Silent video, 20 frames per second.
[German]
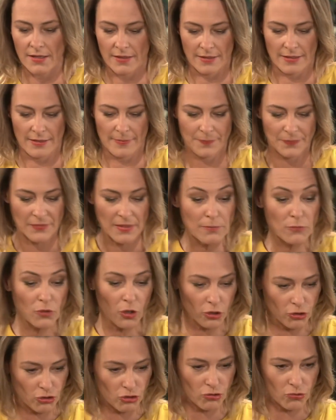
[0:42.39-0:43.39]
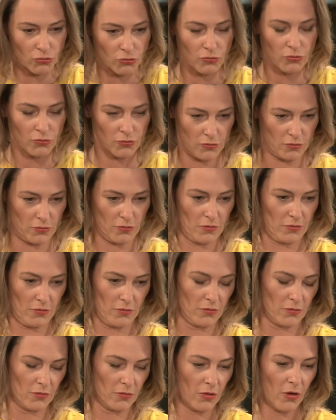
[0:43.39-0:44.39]
ähm, dem deutschen
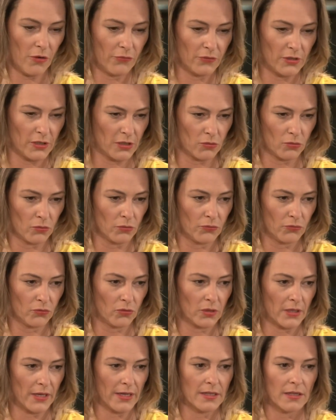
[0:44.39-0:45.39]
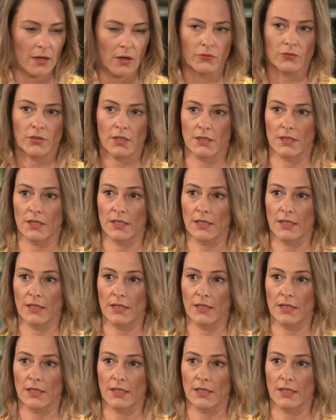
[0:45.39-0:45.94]
öffentlichen Rundfunk einen Auftrag